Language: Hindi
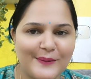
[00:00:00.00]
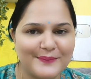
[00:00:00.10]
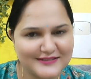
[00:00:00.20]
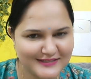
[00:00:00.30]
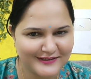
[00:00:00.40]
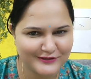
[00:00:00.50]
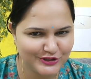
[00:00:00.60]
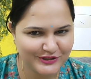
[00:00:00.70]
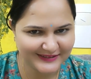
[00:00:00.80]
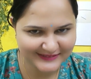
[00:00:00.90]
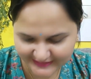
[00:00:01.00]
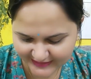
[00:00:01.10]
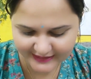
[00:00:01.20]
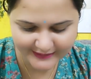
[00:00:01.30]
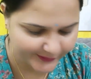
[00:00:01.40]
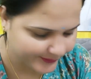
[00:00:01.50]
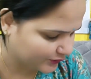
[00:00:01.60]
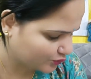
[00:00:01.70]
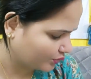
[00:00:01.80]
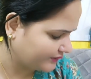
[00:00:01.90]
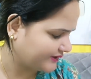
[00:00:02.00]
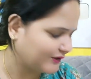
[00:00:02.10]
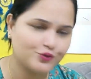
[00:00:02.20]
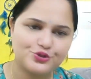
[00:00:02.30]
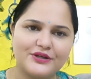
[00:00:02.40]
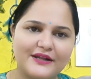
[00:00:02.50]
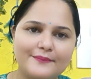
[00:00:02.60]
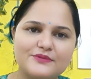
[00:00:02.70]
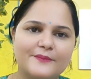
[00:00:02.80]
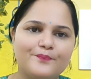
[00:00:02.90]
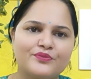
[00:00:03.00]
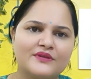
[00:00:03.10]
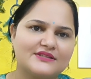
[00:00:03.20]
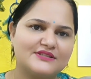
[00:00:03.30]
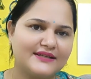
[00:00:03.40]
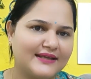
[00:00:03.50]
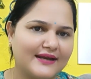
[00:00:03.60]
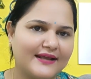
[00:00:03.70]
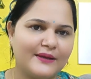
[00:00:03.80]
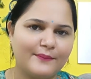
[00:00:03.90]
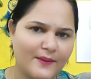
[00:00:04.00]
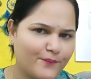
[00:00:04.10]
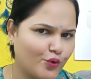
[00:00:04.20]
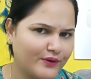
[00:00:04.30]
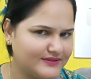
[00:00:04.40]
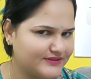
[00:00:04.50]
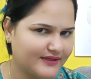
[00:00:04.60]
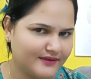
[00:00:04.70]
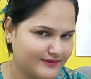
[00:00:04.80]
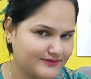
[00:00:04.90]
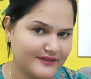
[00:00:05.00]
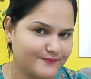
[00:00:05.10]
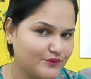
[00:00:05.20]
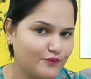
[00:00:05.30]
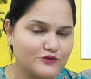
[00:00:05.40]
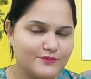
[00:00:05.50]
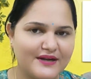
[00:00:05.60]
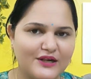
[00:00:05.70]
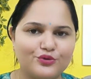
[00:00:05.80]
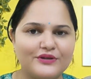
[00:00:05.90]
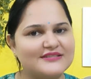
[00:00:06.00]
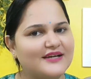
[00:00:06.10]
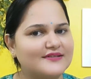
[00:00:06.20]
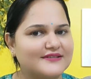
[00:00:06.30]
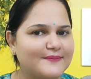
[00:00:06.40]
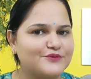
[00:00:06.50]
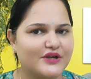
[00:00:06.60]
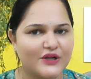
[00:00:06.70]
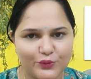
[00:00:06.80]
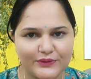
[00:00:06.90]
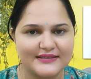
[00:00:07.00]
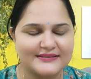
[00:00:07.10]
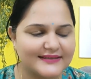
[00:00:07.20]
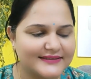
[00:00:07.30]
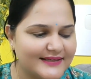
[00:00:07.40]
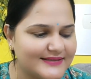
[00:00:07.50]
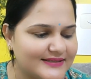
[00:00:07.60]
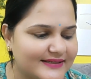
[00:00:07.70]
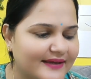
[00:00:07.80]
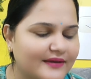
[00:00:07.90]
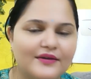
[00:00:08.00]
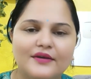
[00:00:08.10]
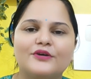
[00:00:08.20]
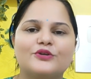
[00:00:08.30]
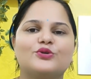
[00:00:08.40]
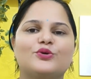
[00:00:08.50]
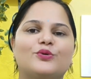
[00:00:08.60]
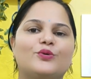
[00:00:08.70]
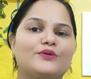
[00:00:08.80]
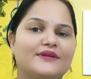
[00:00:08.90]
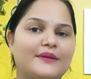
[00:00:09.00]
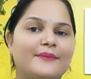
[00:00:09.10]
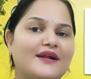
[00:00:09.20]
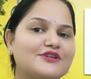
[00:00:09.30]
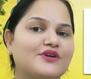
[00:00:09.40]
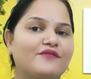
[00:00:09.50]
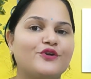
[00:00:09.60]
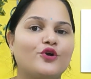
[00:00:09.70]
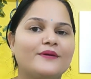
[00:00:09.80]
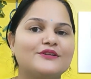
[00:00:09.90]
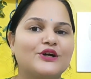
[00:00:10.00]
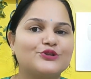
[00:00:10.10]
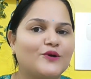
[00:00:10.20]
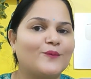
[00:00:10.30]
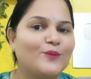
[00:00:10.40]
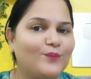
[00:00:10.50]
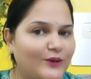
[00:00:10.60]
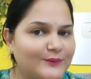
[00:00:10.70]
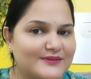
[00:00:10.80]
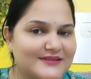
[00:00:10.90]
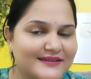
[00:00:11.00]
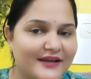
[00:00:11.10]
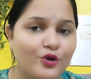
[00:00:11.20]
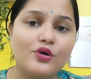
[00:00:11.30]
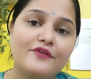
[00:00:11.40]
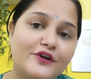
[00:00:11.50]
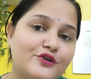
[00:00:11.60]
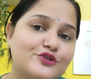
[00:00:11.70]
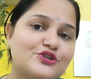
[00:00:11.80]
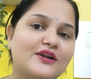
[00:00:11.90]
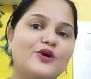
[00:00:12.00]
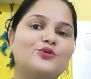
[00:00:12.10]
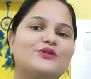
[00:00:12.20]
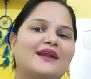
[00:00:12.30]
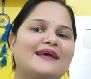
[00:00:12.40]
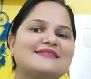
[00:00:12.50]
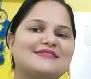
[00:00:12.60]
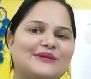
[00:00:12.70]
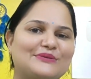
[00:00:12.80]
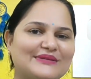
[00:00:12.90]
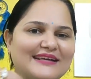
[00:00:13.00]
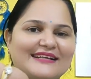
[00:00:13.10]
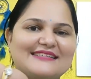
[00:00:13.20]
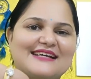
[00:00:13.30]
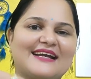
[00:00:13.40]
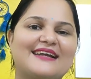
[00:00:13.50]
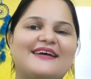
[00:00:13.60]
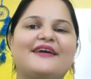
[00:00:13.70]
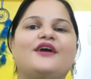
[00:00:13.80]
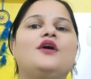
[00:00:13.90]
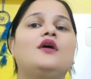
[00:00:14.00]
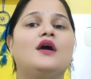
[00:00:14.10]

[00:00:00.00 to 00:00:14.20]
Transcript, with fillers: आपकी स्किन अच्छी रहती है है ना तो ये थी कुछ क्रीम्स जिनके लिंक मैं आपको नीचे डिस्क्रिप्शन बॉक्स में डाल दूंगी जहाँ से आप चेकआउट कर सकते हैं ठीक है तो ये था मेरा आज का वीडियो उम्मीद करती हूँ आपको बहुत पसंद आया होगा वीडियो अच्छा लगा हो तो लाइक ज़रूर करके जाना है